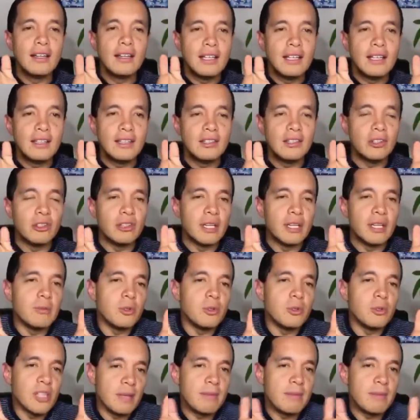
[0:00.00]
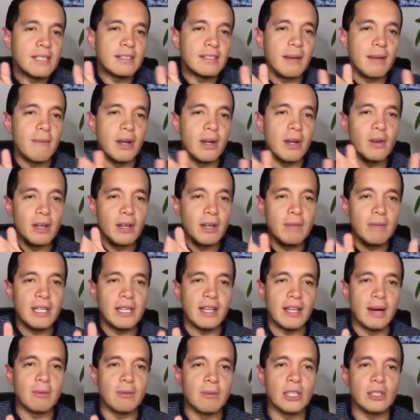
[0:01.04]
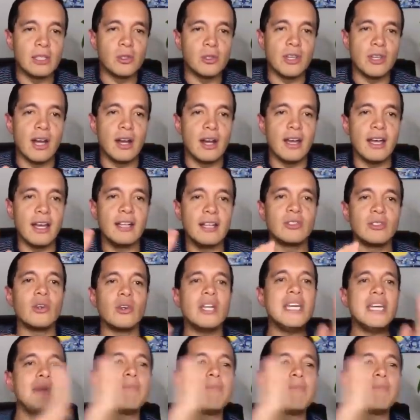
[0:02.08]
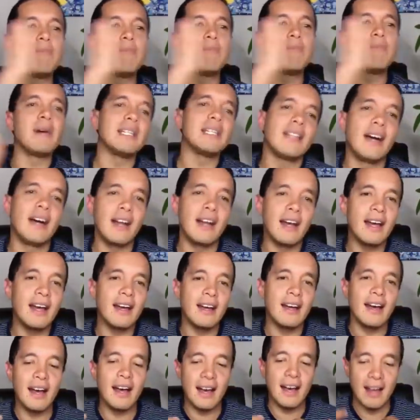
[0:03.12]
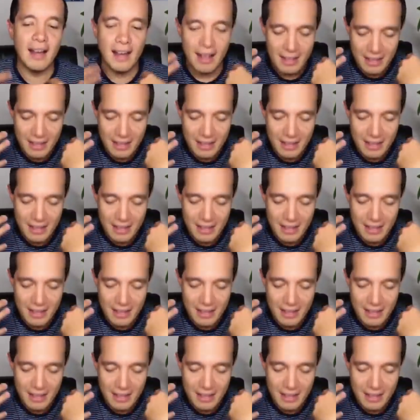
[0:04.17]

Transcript: donde muchas veces también nos limitamos a soñar y eso, y pasar a,